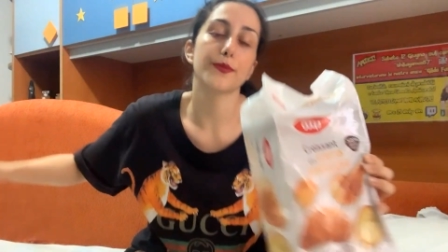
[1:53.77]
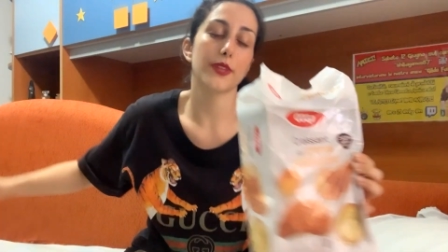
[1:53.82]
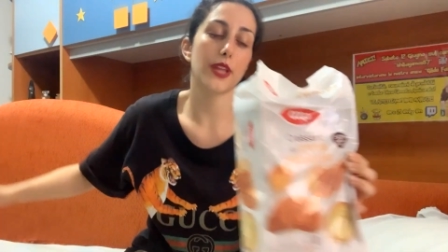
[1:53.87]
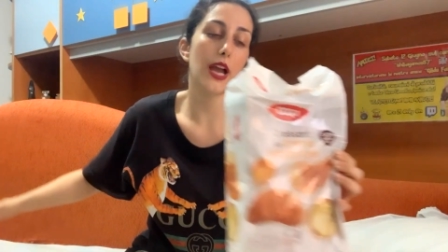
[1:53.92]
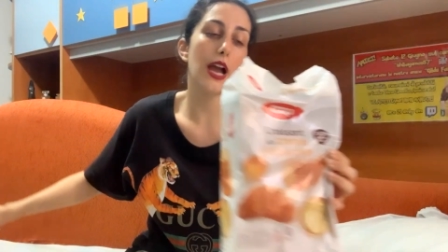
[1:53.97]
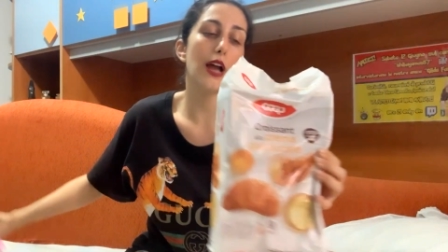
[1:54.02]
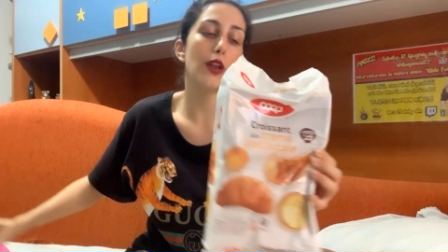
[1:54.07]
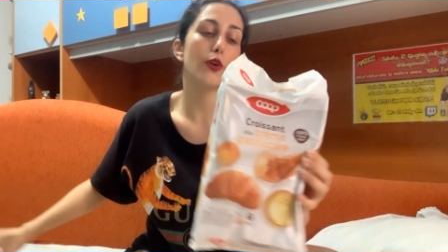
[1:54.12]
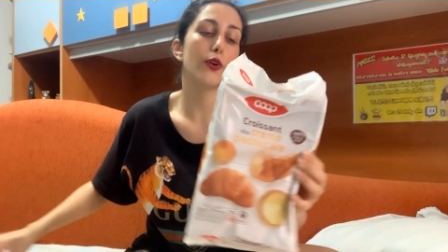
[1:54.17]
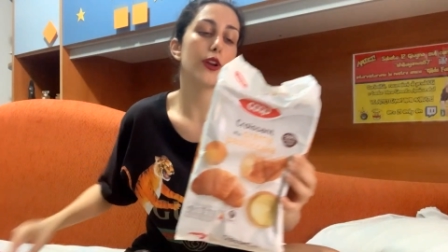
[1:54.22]

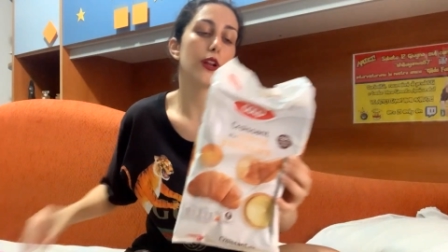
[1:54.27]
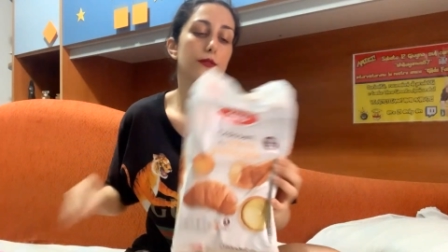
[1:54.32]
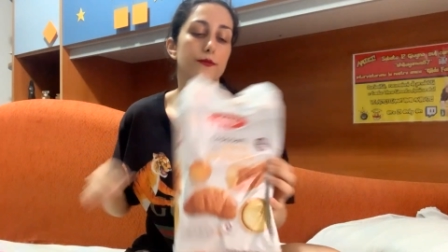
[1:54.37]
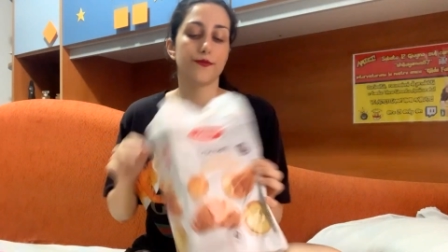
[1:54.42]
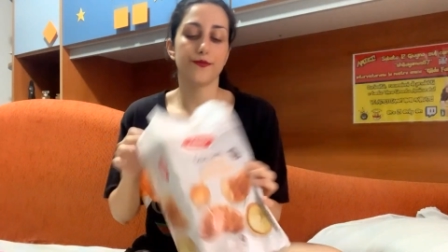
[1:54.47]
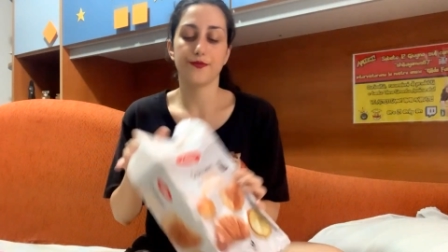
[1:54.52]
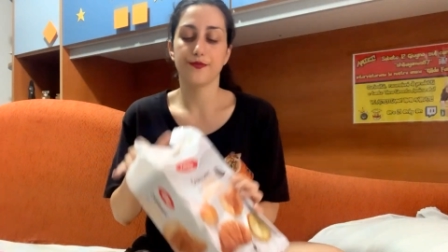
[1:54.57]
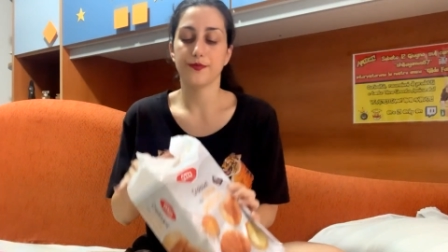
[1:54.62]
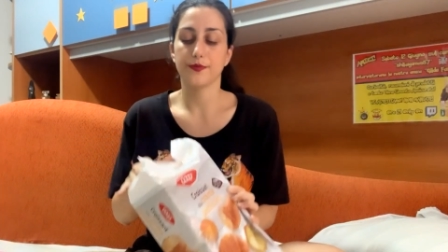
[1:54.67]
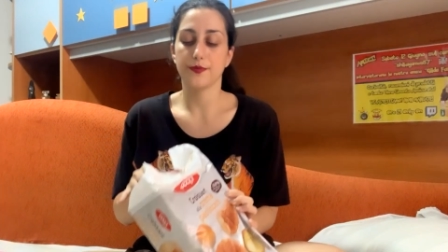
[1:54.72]
Allora,
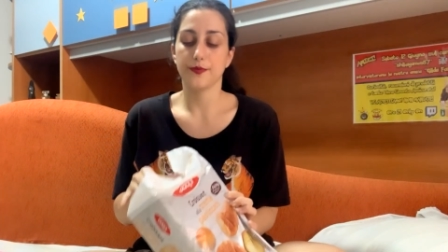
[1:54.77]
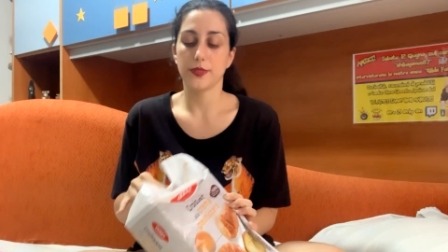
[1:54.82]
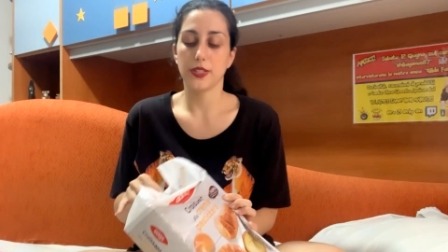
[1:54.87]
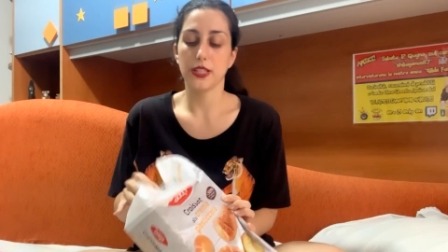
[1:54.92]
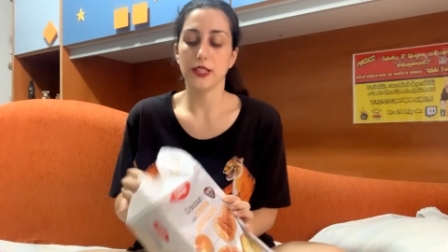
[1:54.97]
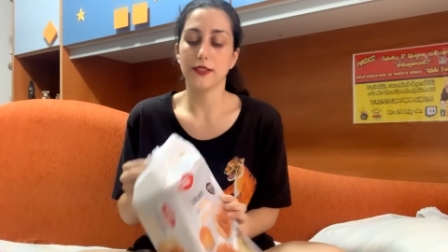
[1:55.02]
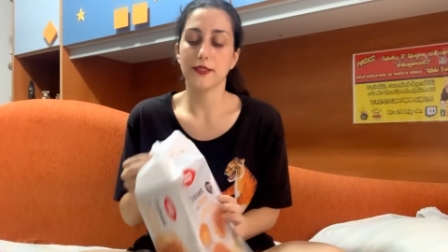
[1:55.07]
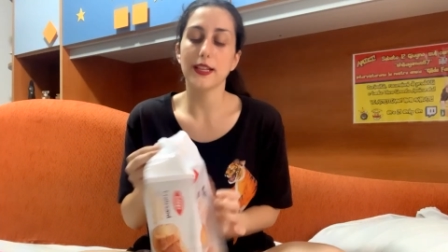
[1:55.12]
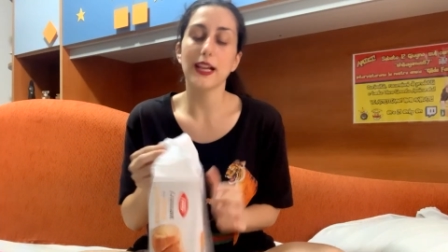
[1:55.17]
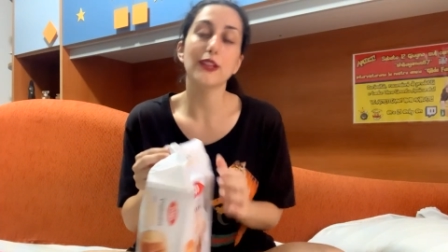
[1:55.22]

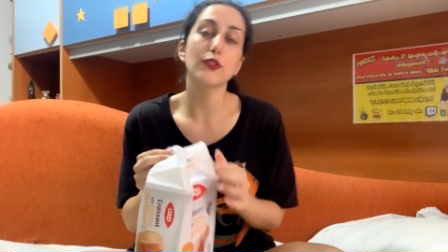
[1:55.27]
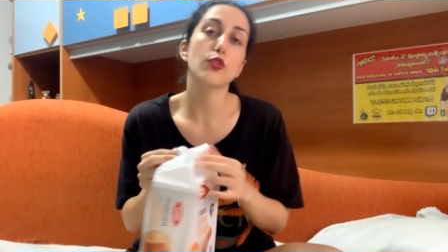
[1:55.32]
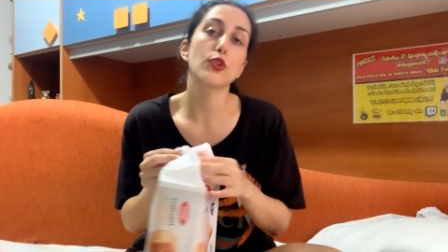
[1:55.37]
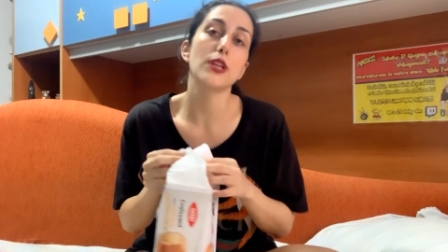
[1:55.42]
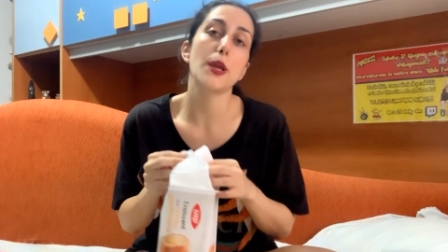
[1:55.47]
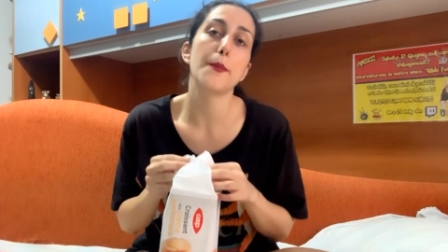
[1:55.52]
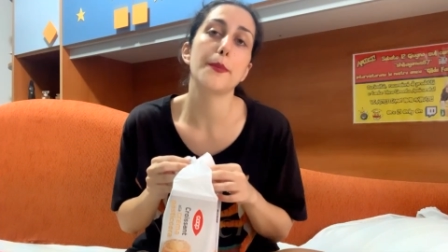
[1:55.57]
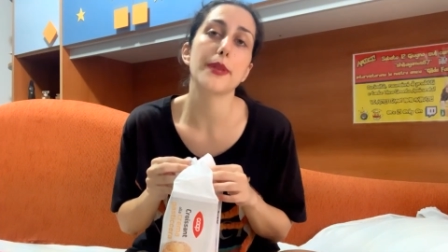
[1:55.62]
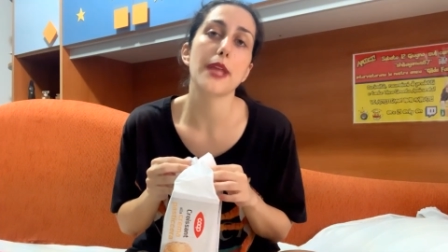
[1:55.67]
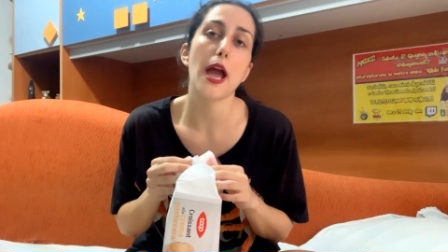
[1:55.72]
intanto li
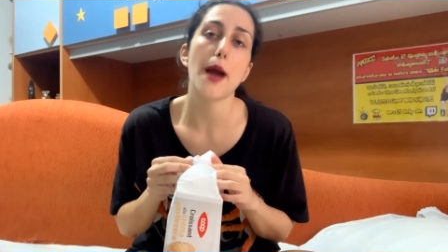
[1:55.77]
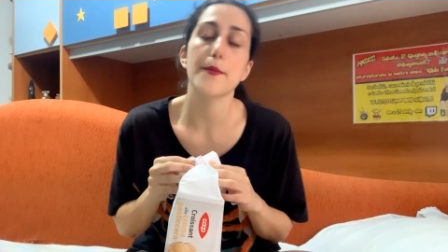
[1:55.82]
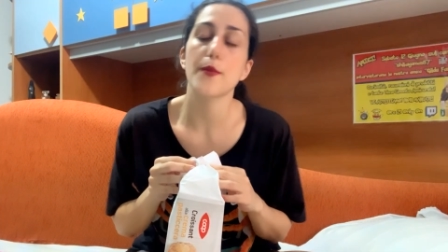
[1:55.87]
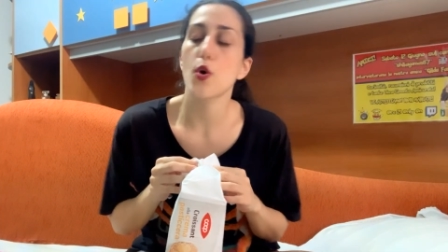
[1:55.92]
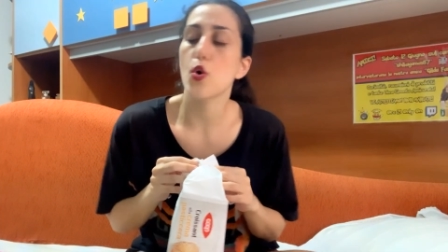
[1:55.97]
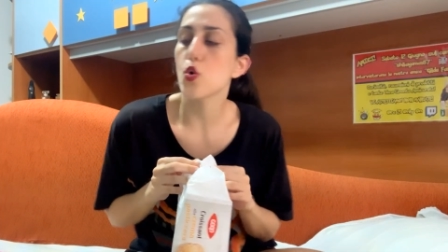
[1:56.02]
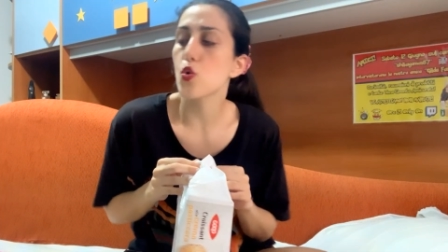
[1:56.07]
apriamo.